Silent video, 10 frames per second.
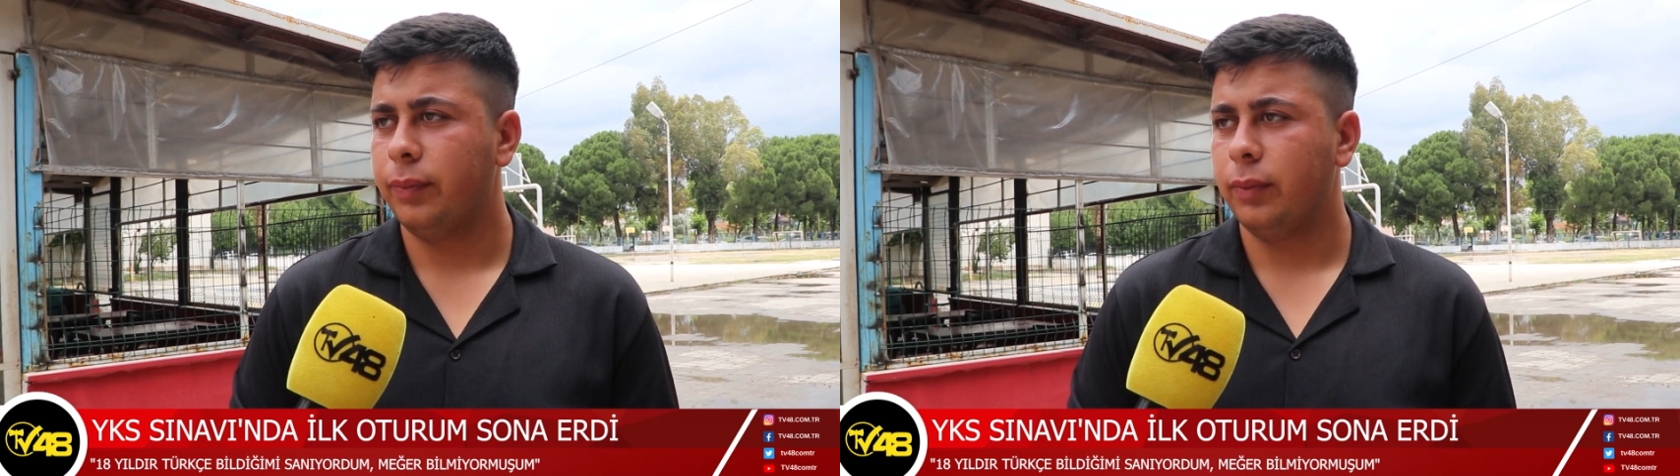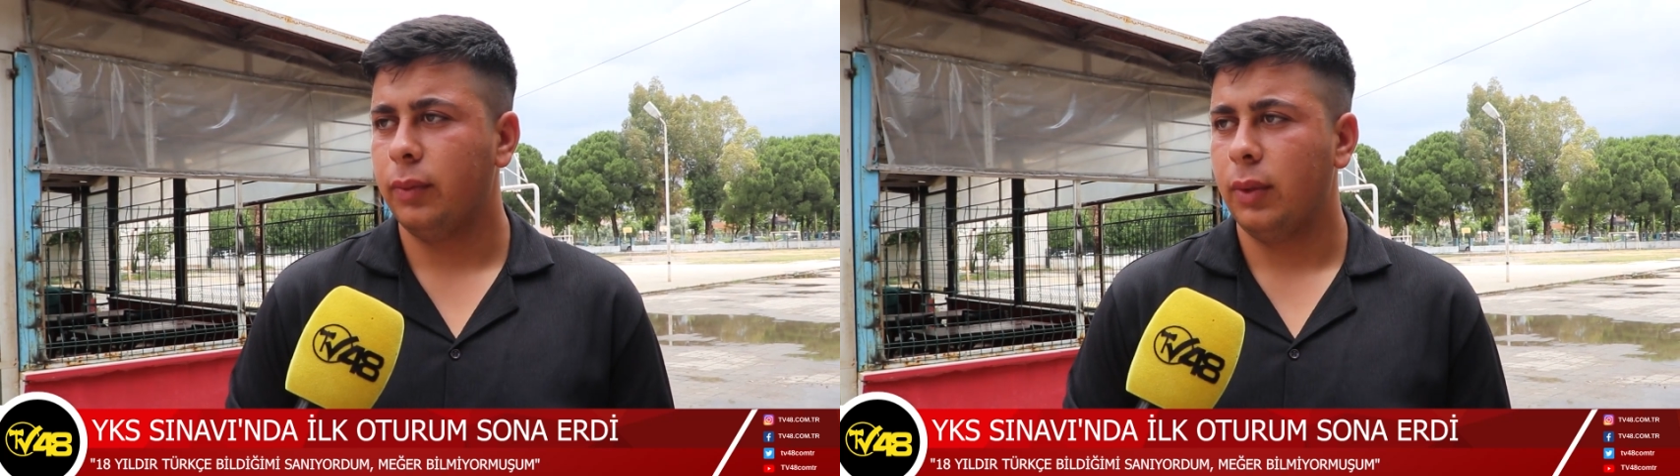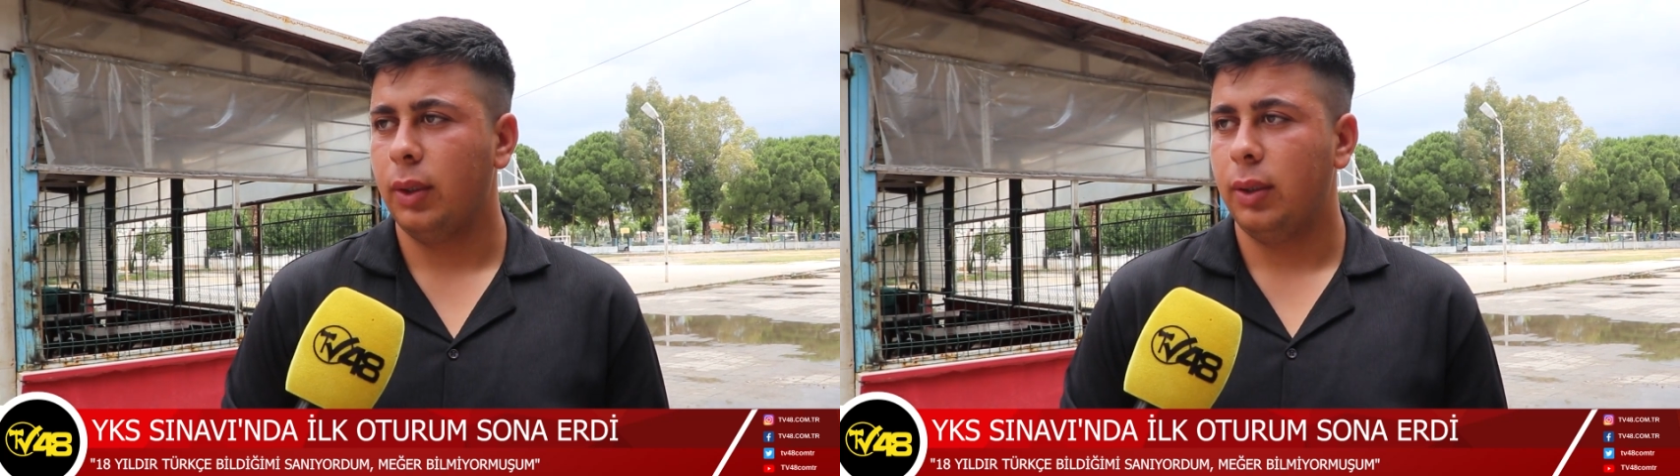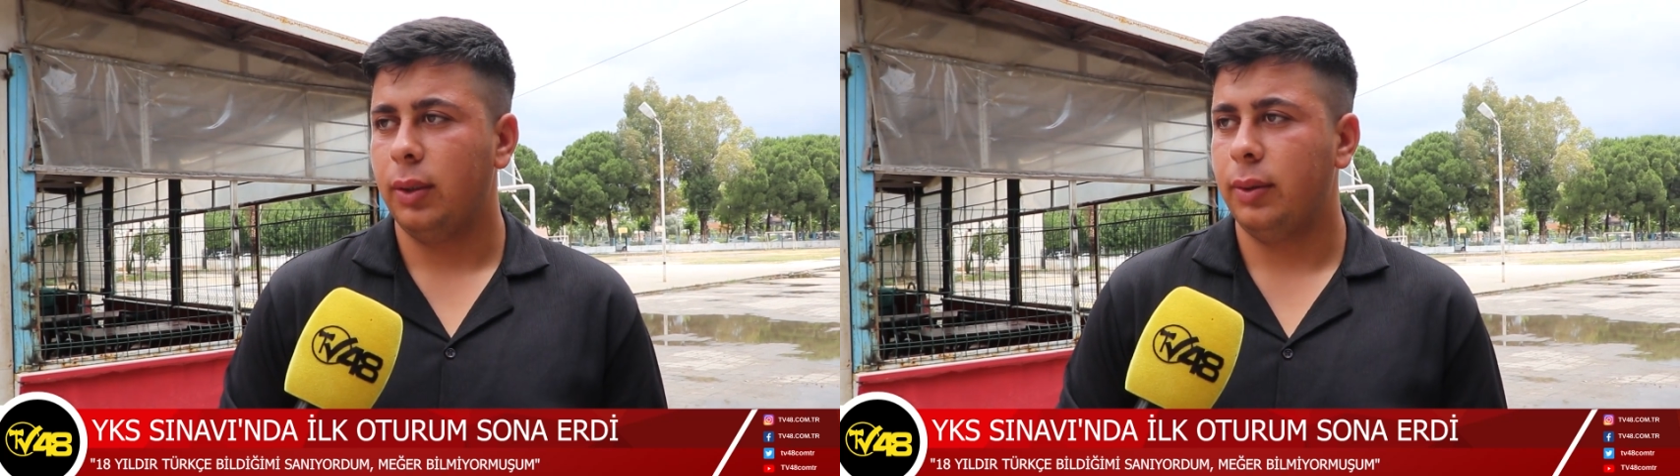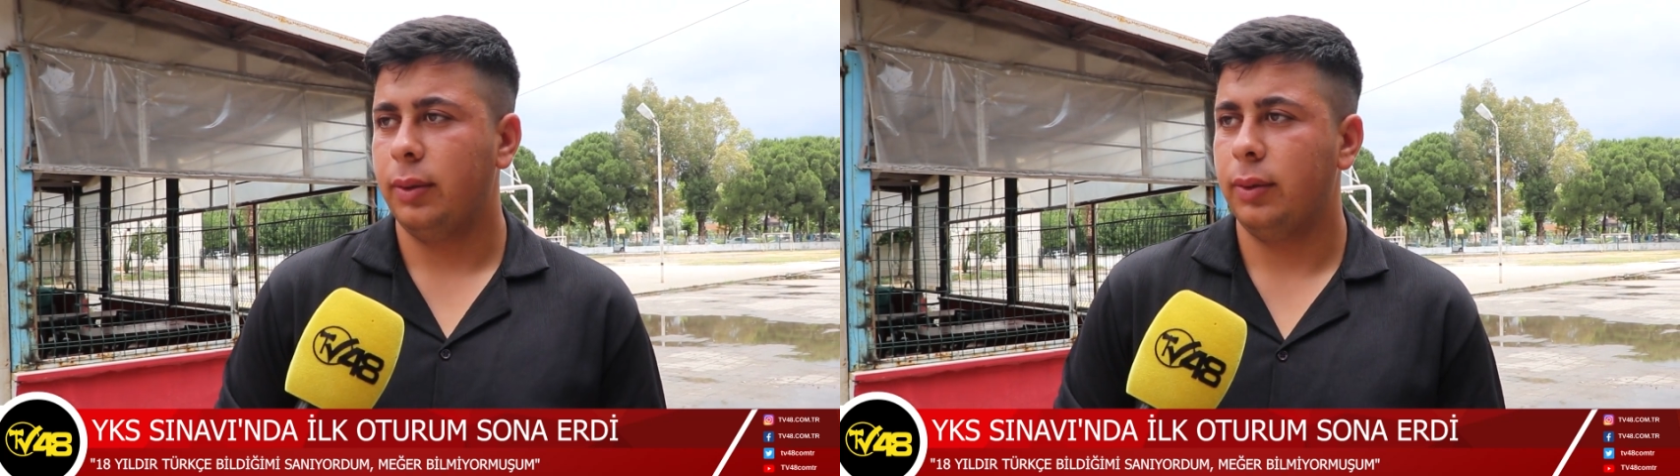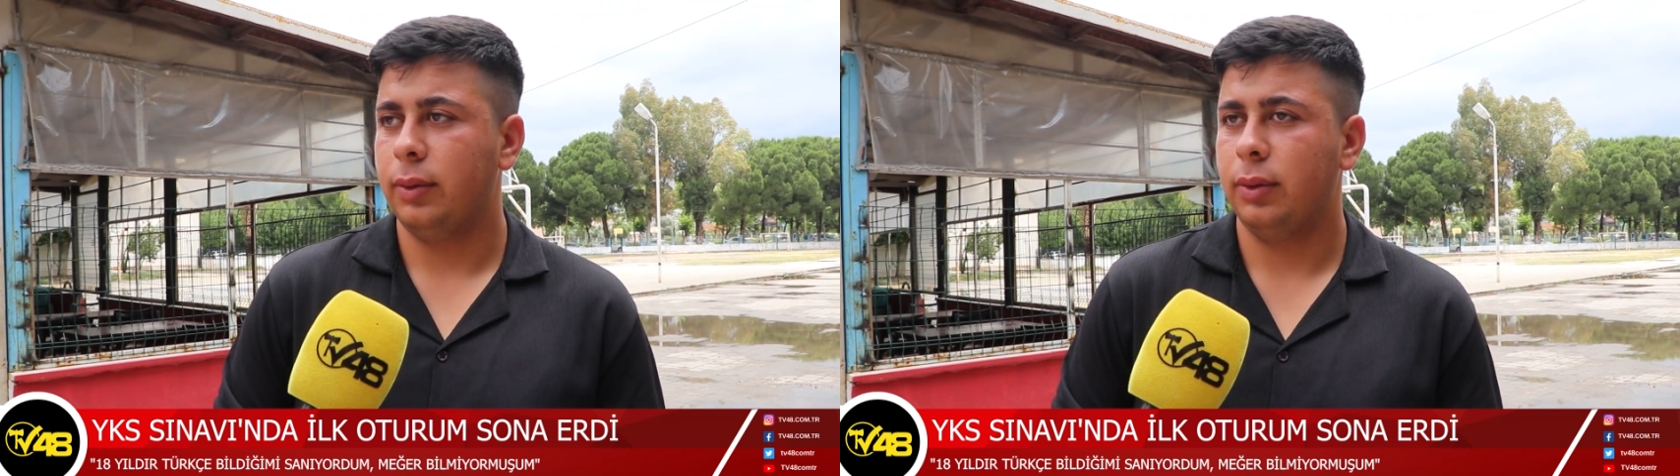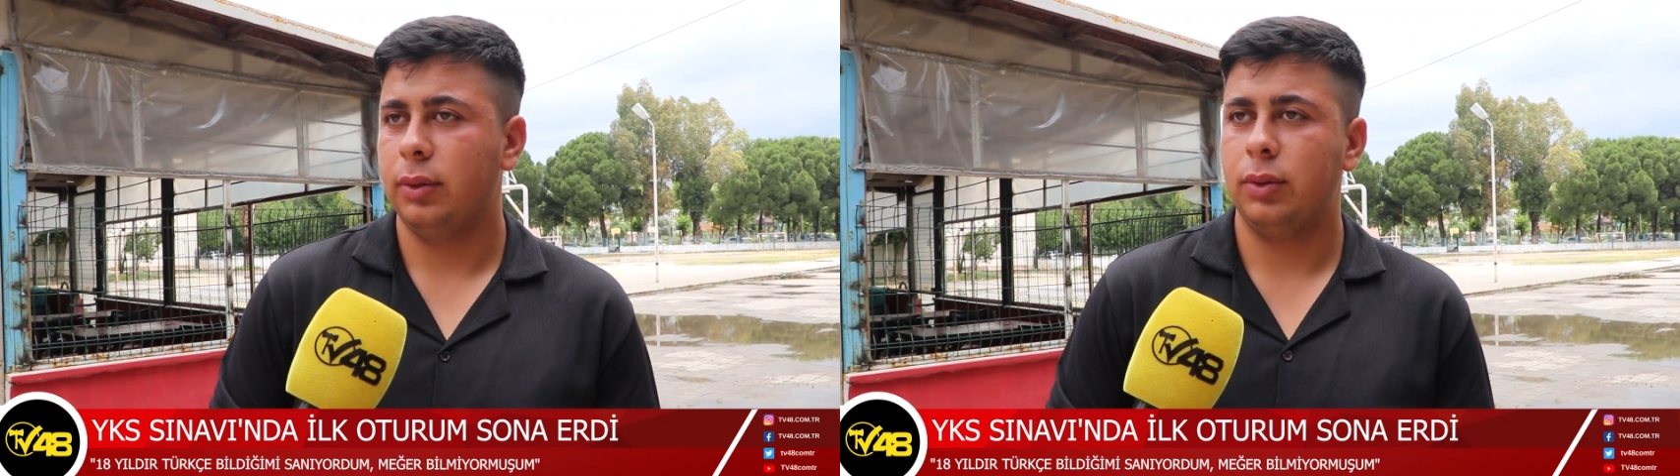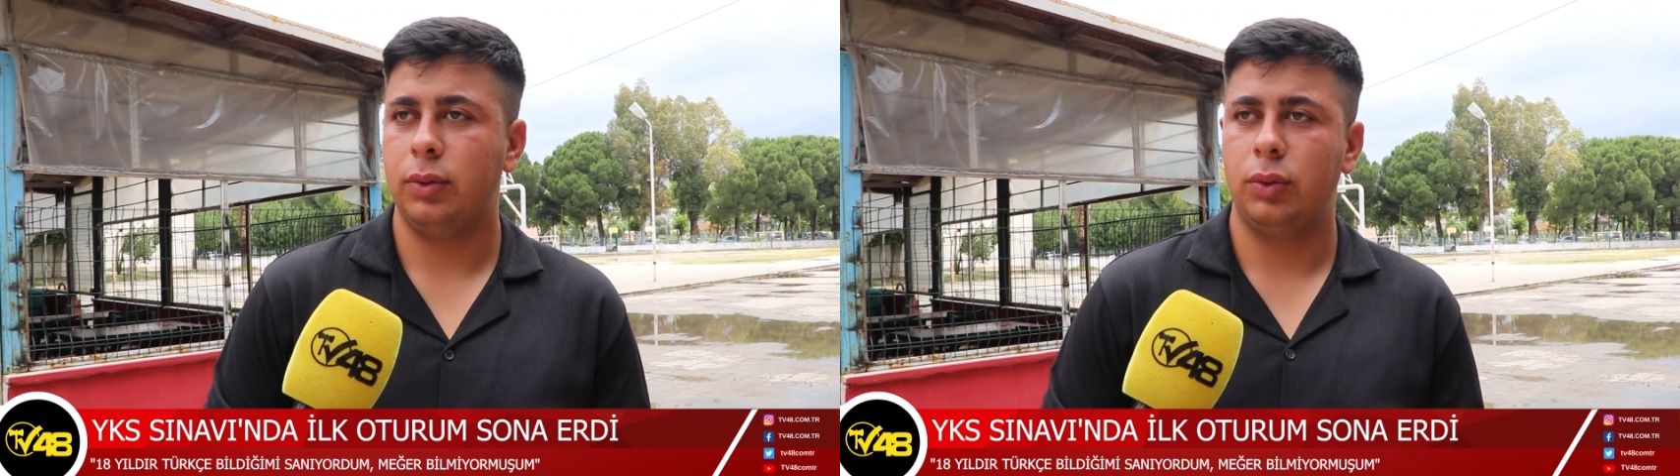zorlandın? Türkçe, sosyal,
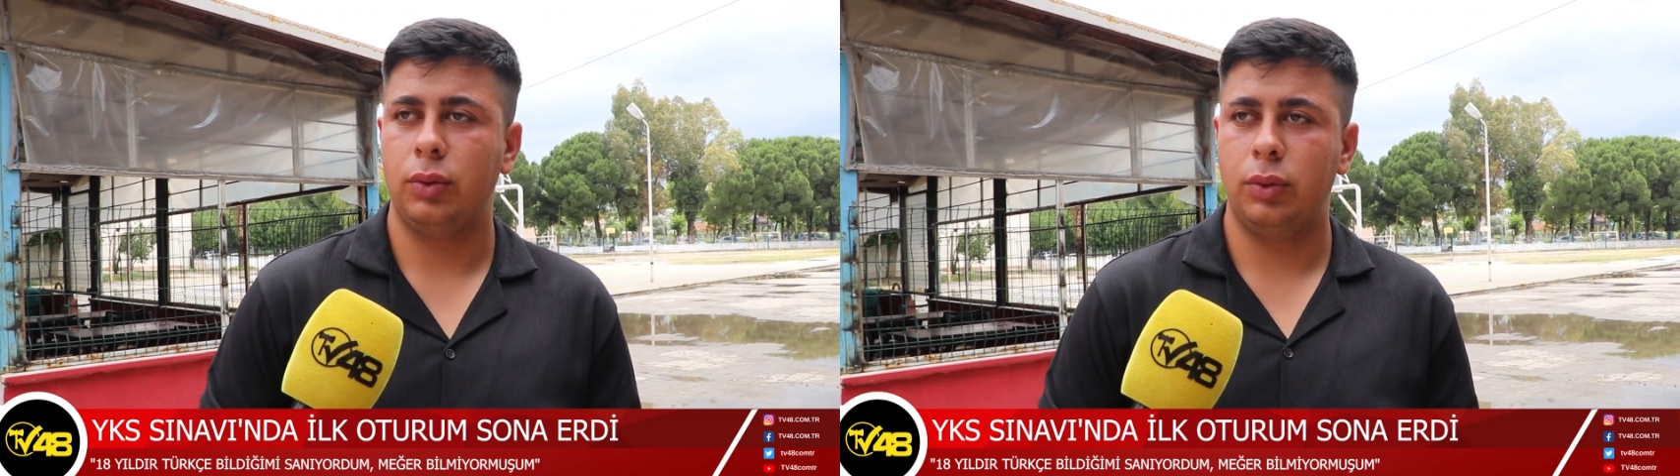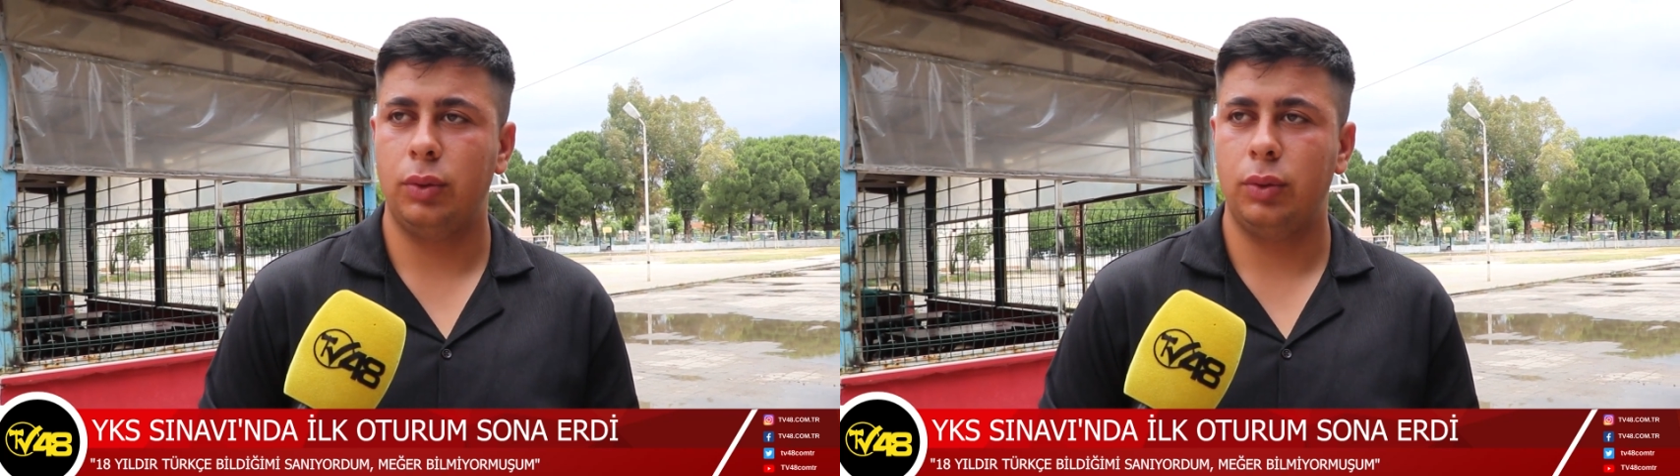matematikten?